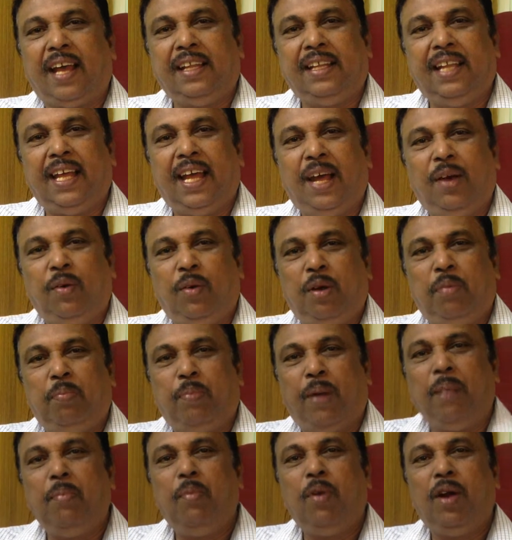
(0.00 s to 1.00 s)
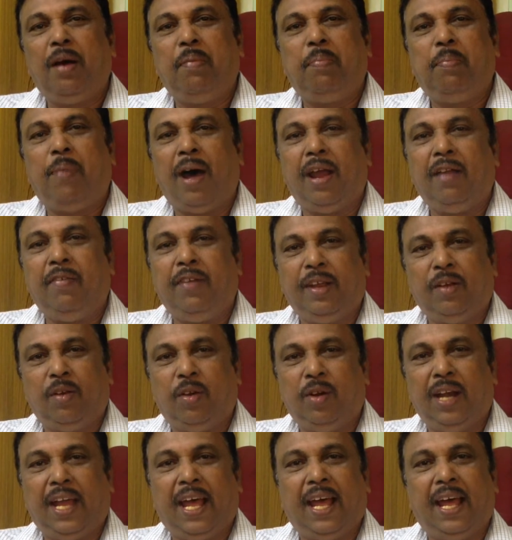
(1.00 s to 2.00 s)
சார்ந்த ஒரு பன்முக பார்வை
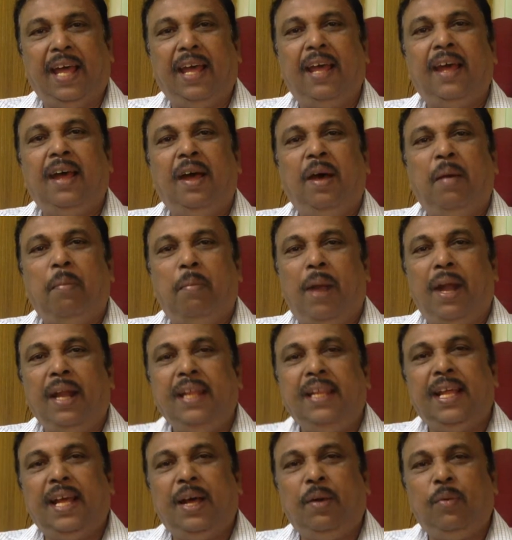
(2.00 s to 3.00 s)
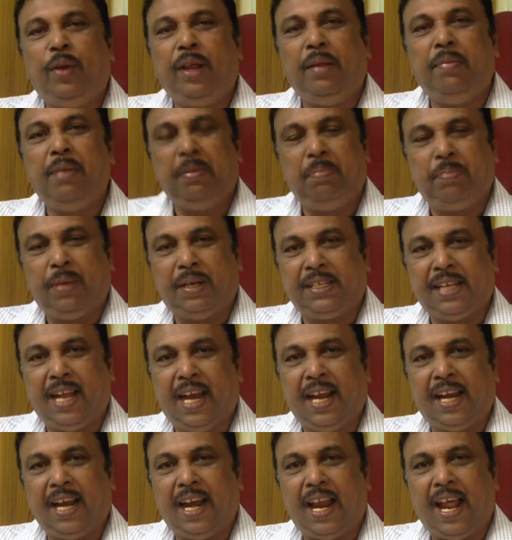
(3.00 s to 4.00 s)
கொண்ட மனித உரிமை
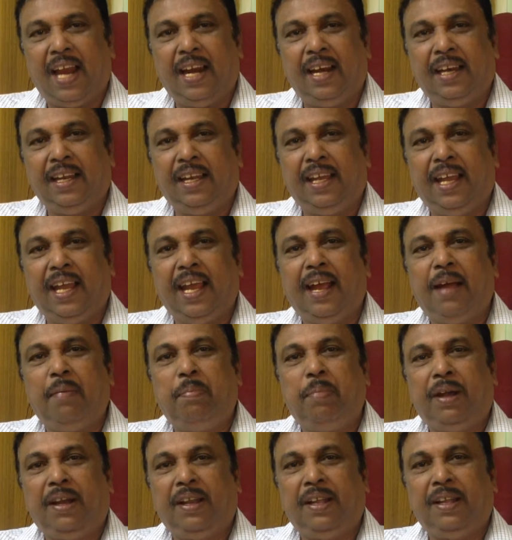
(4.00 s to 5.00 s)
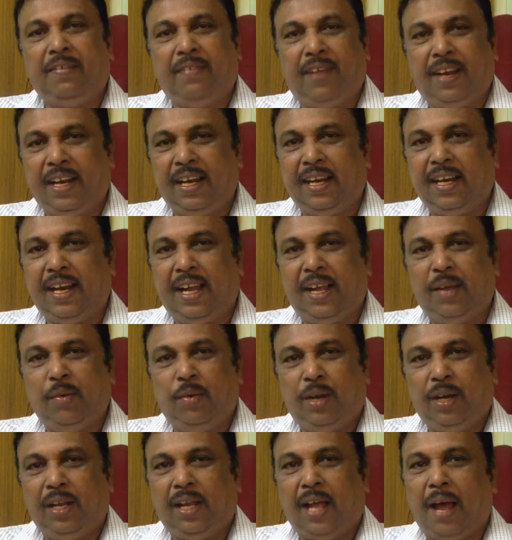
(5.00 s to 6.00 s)
பற்றாளர்களால் இயக்கப்பட்டு வருகின்ற
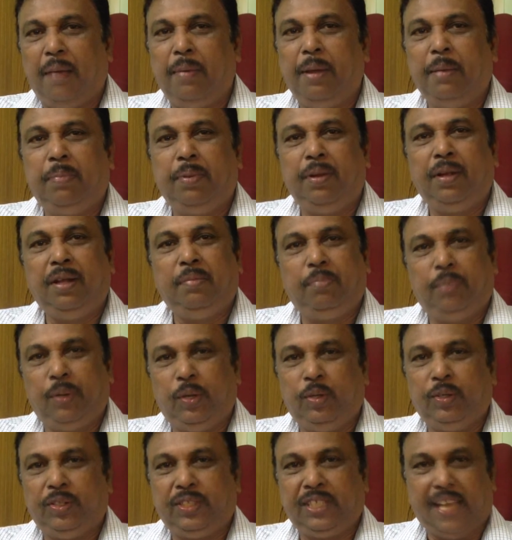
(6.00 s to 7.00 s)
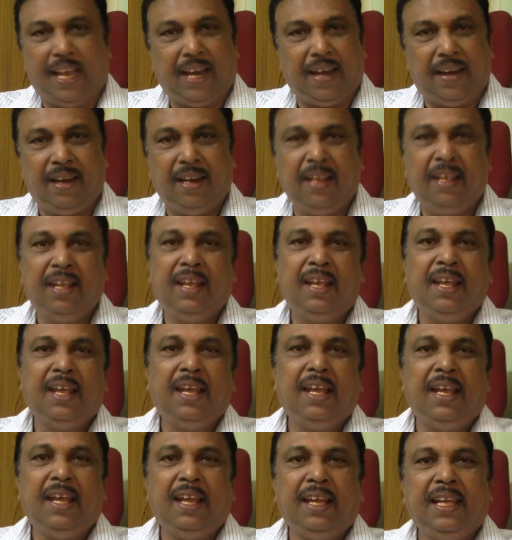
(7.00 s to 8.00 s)
ஒரு அமைப்பு பியூசிஆர்
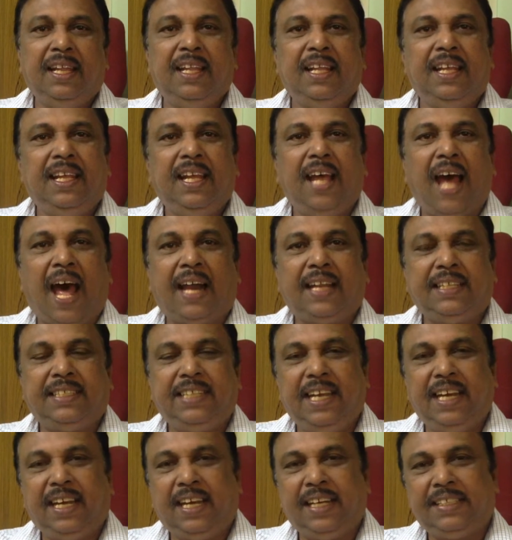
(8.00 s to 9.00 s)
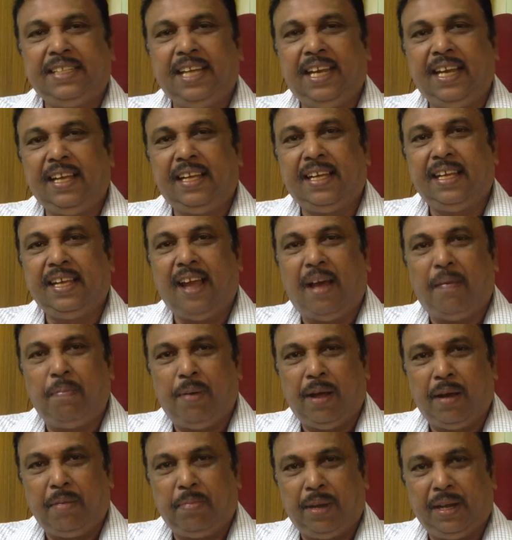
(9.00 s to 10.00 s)
இது அரசியல் கட்சிகளுக்கு
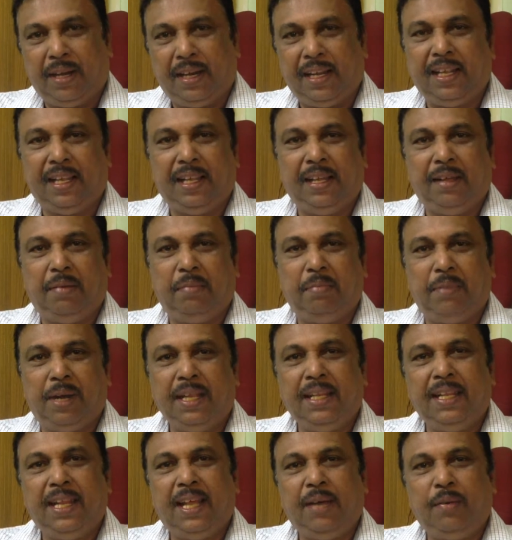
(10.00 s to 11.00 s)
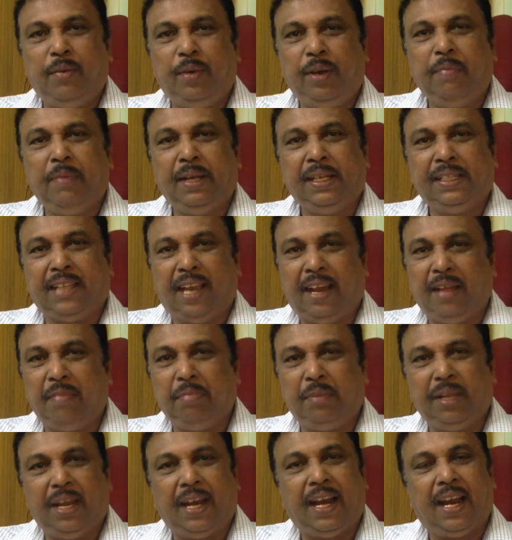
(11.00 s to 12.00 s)
அப்பாற்பட்டு மனித உரிமை
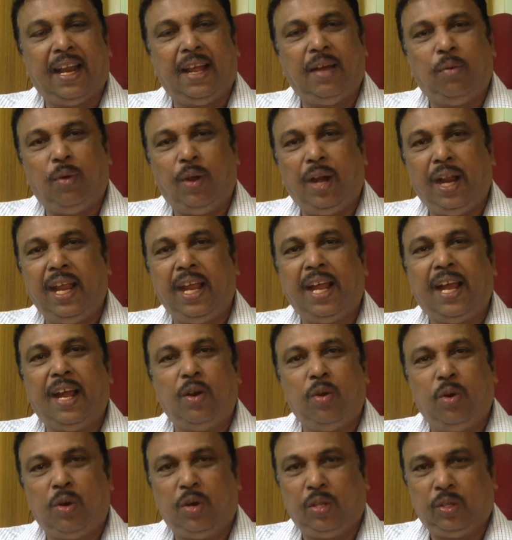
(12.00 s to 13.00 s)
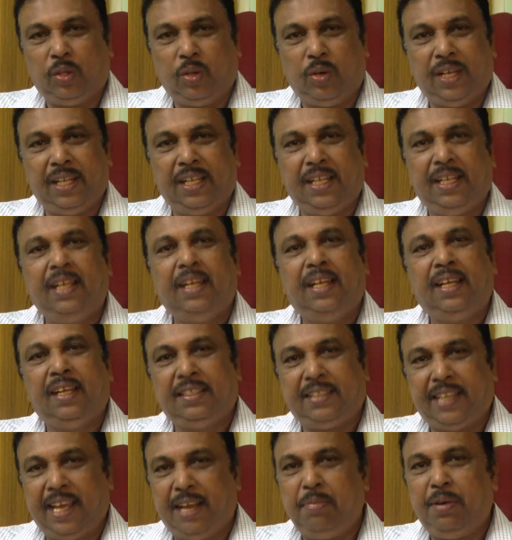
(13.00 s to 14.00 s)
தளம் என்ற ஒரே கண்ணோட்டத்தோடு
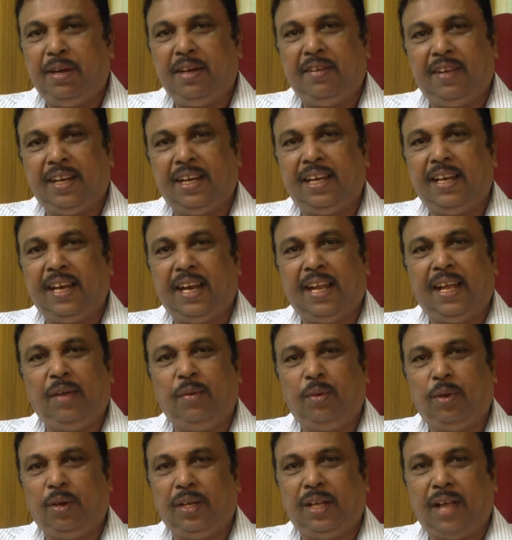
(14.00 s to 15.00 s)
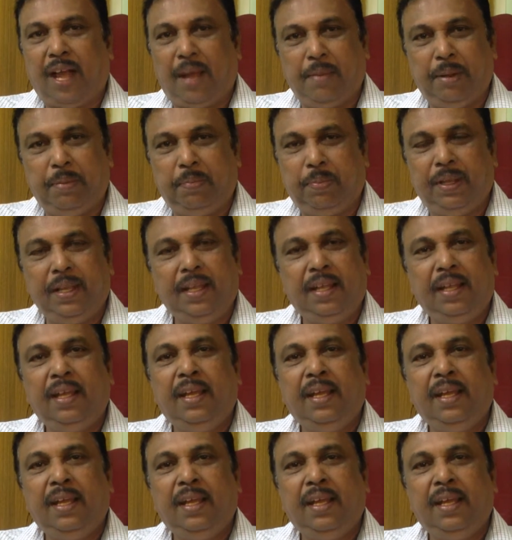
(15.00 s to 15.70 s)
செயல்பட்டு வருகின்ற ஒரு அமைப்பு